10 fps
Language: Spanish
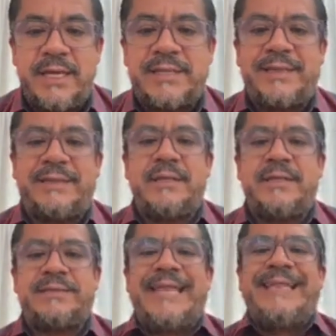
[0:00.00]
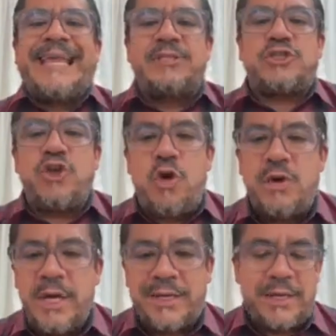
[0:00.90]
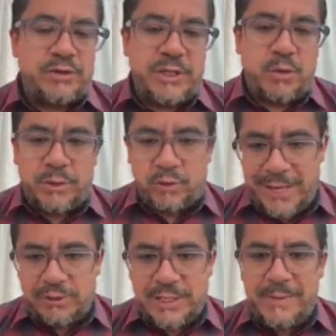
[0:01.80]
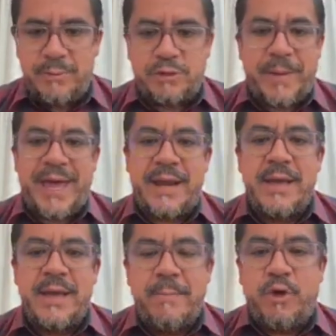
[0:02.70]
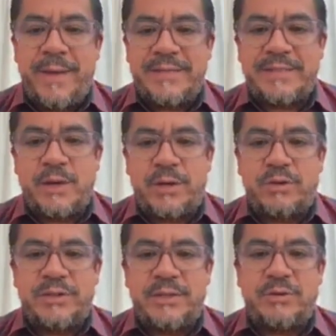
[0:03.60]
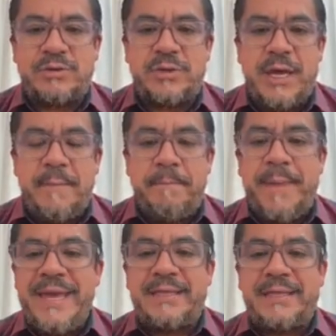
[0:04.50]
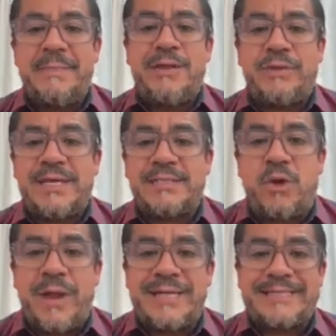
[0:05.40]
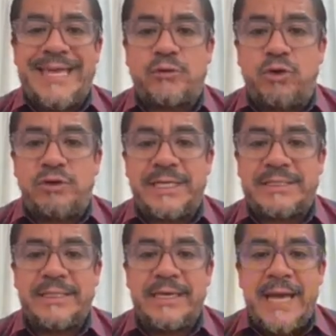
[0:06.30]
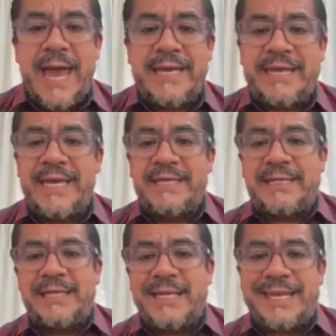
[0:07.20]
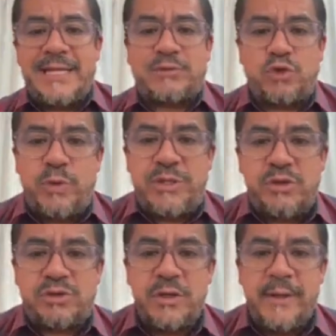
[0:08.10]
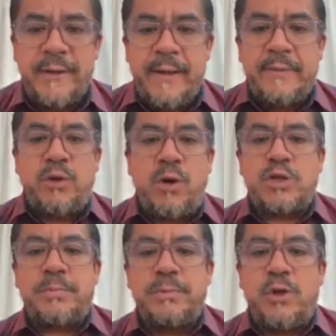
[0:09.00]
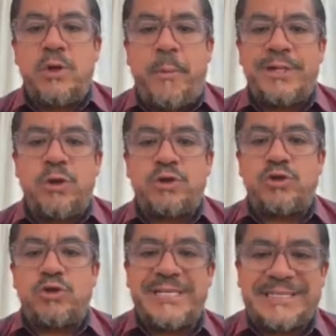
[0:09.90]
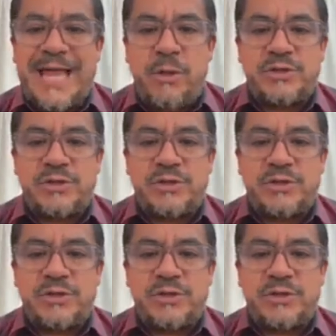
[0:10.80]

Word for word: se, se intención que los ecuatorianos debemos pagar por más de 420 millones de dólares. Entonces, hay que entender que estos juicios no los no ponen otros